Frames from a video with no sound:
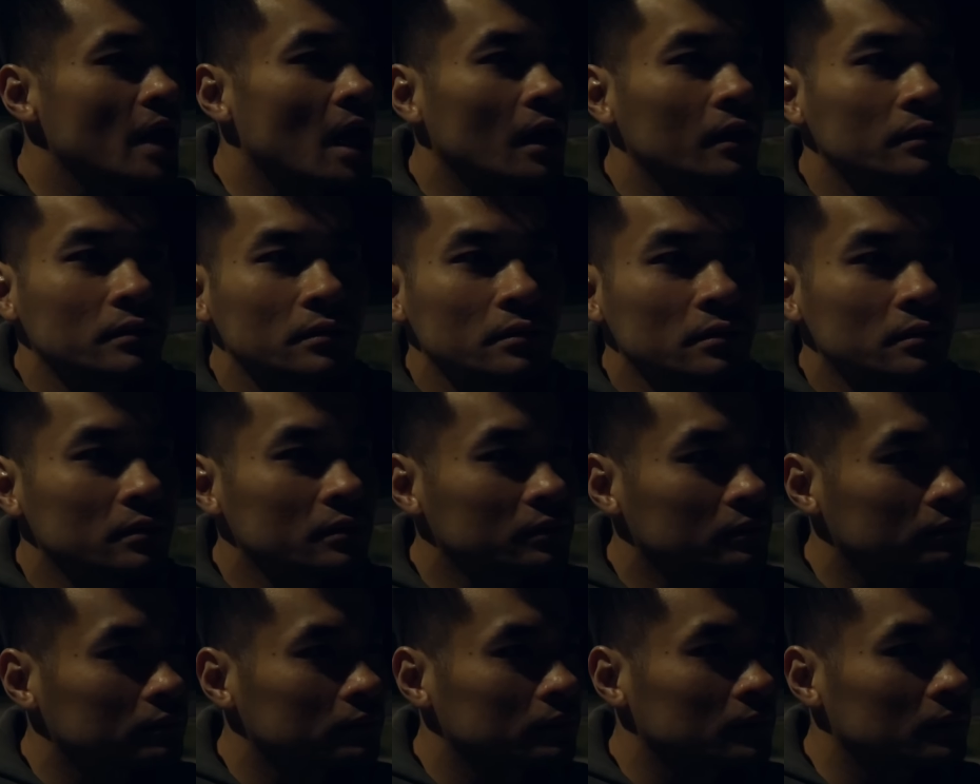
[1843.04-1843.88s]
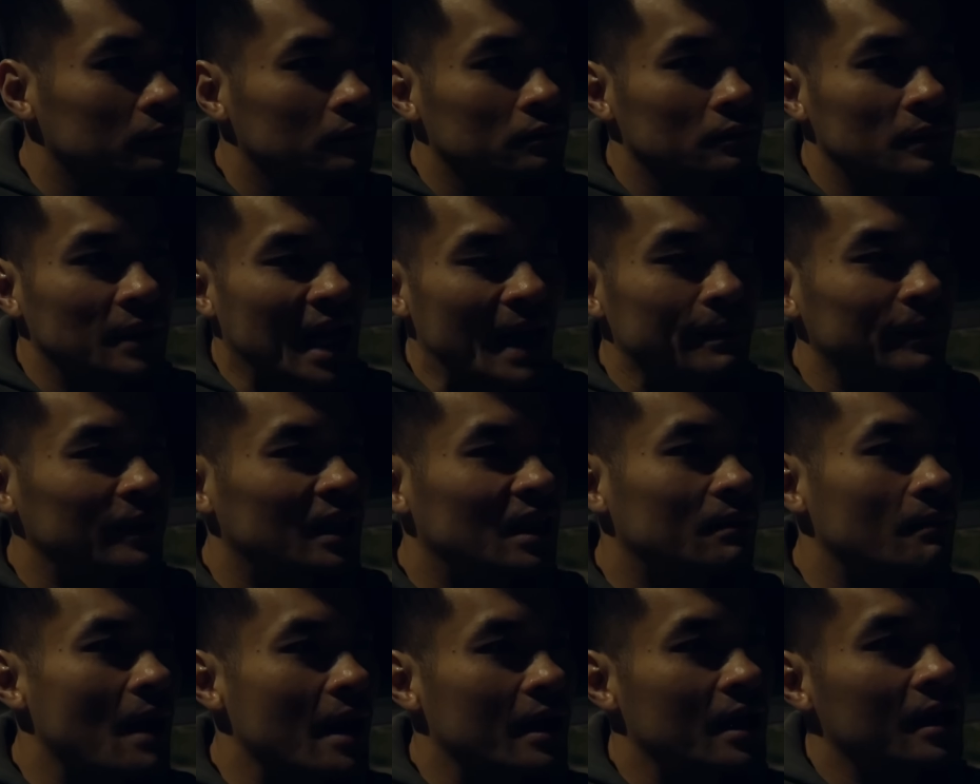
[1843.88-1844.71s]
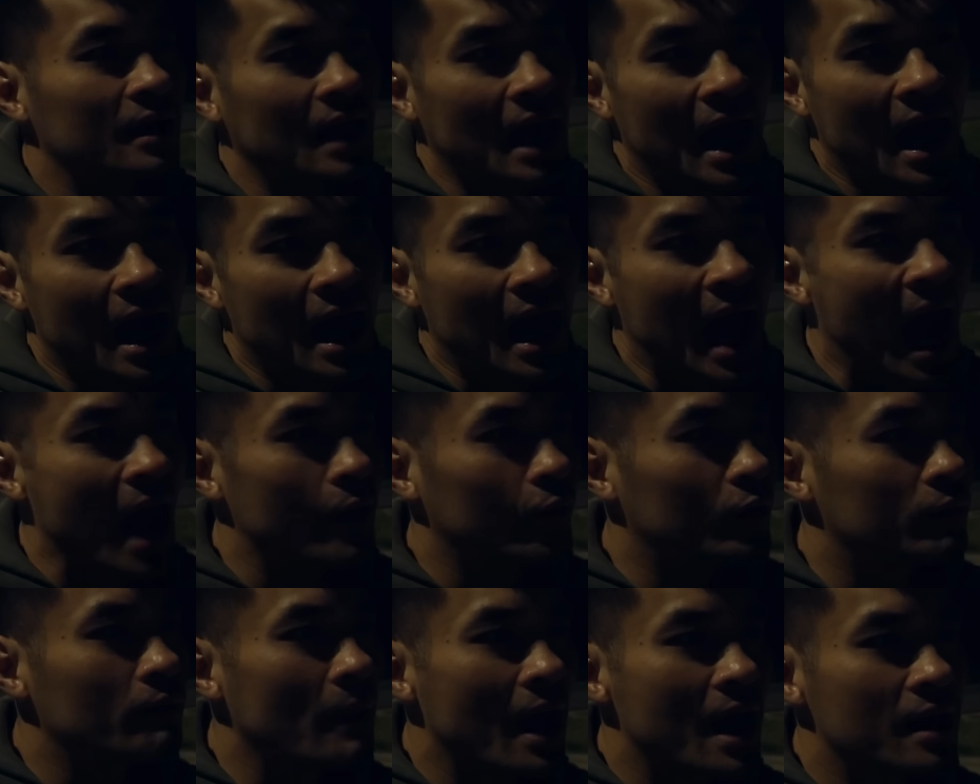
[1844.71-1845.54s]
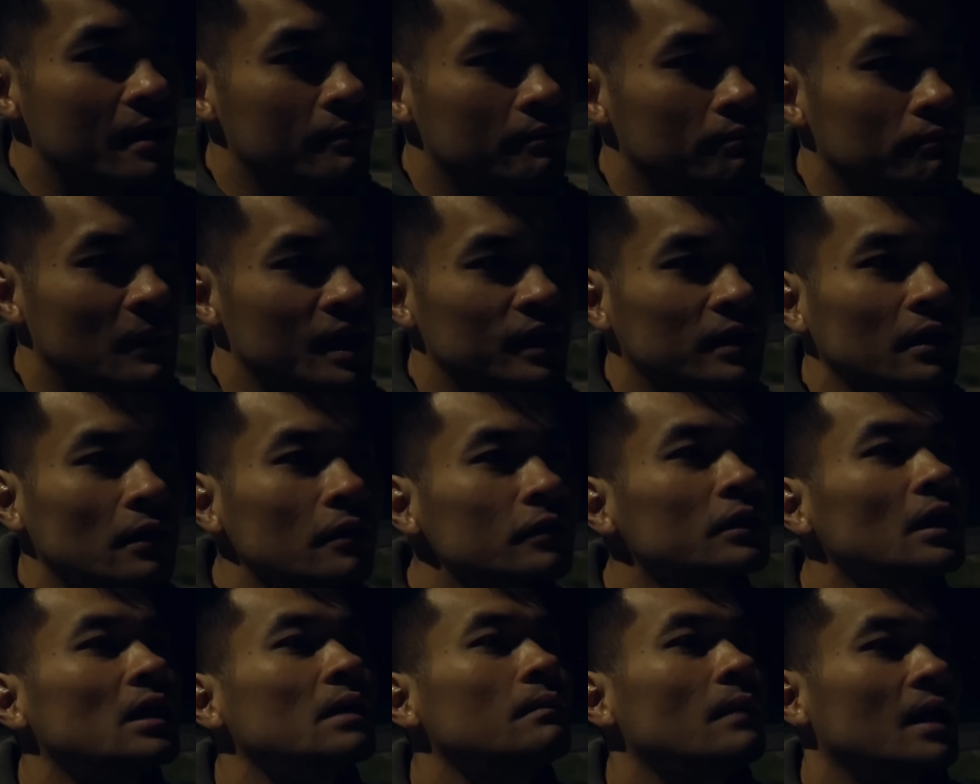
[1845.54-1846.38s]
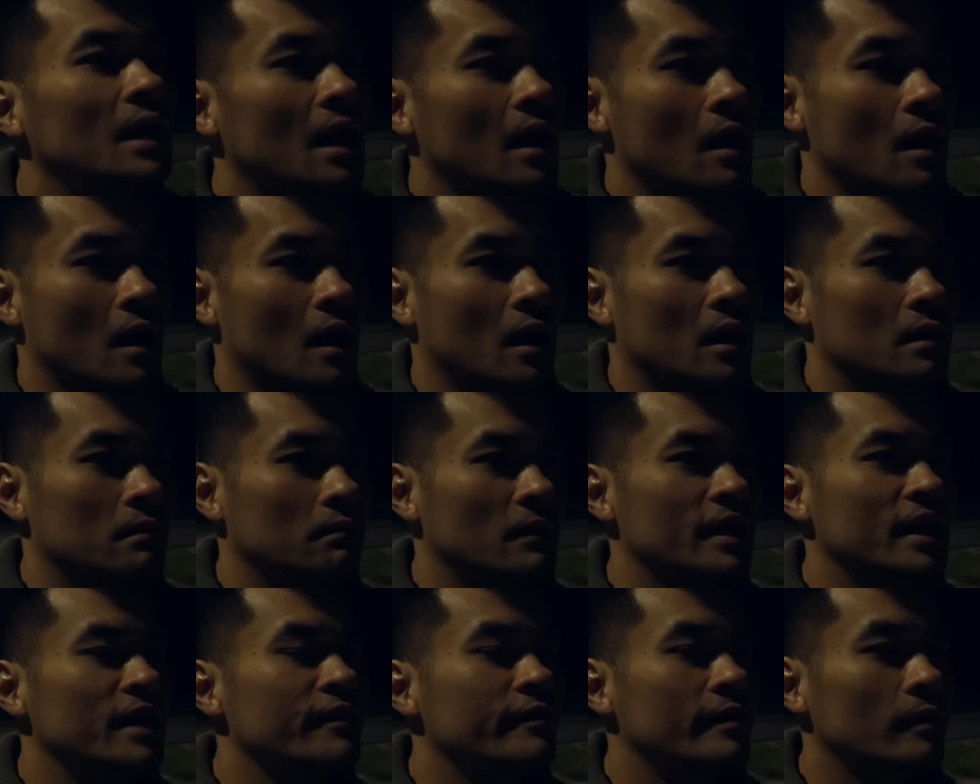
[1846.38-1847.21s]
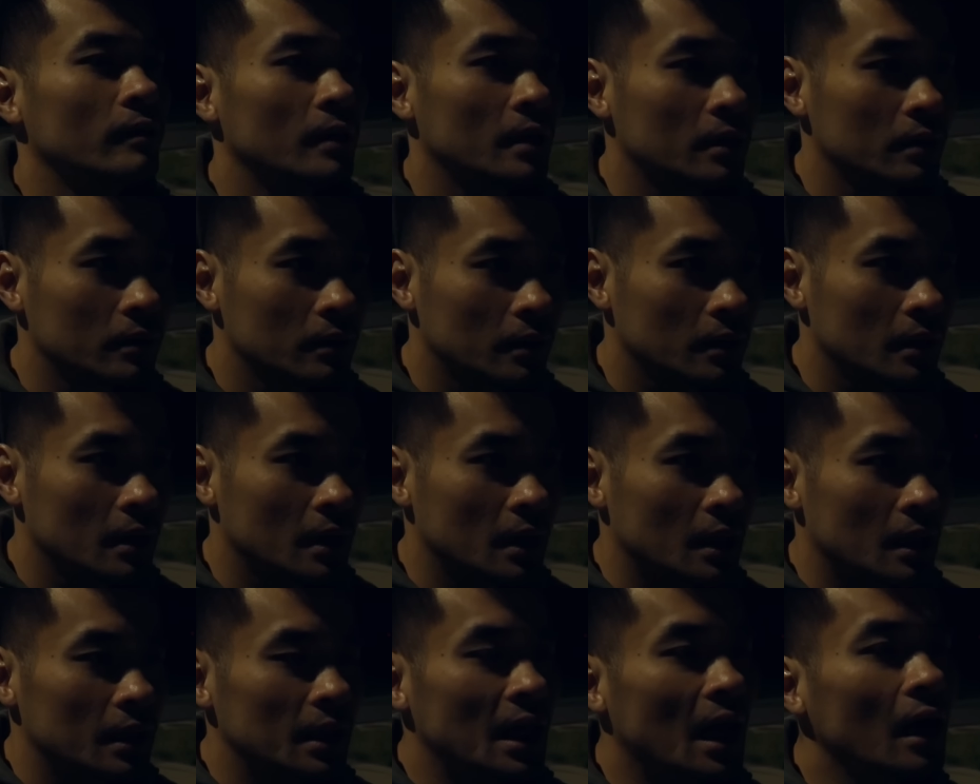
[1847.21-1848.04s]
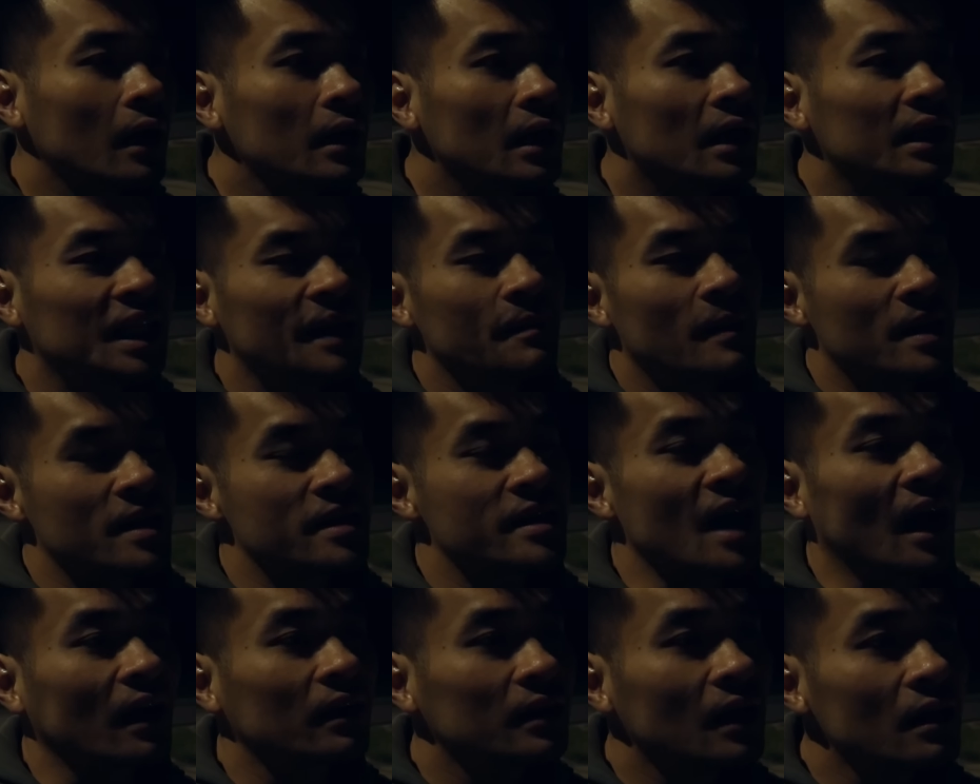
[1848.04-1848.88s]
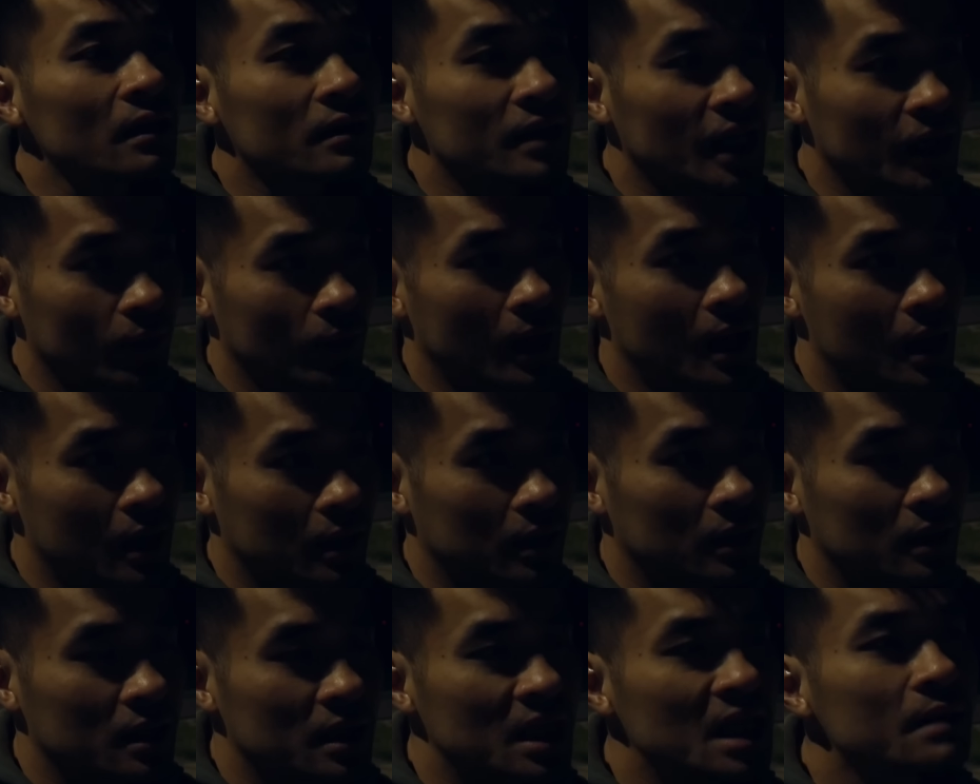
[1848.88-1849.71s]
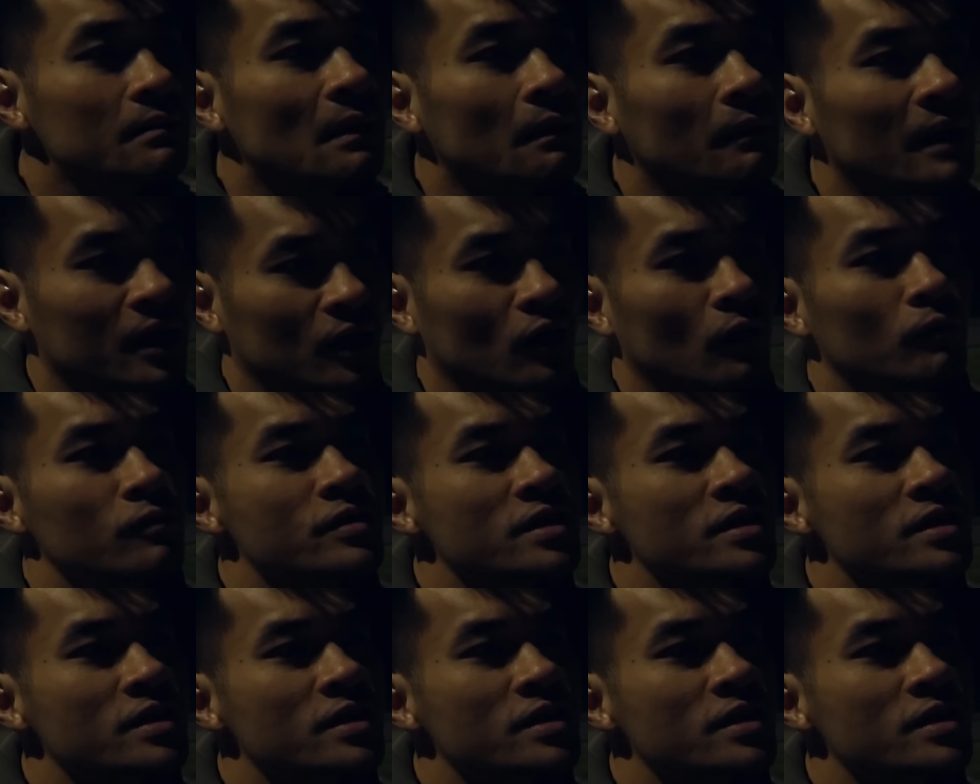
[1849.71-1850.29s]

nhân, Captain America, Iron Man. Mình tưởng tượng mình là họ, mình đi phiêu lưu. Lớn lên thì mình nhận thức nhiều hơn, nhưng mà mình cũng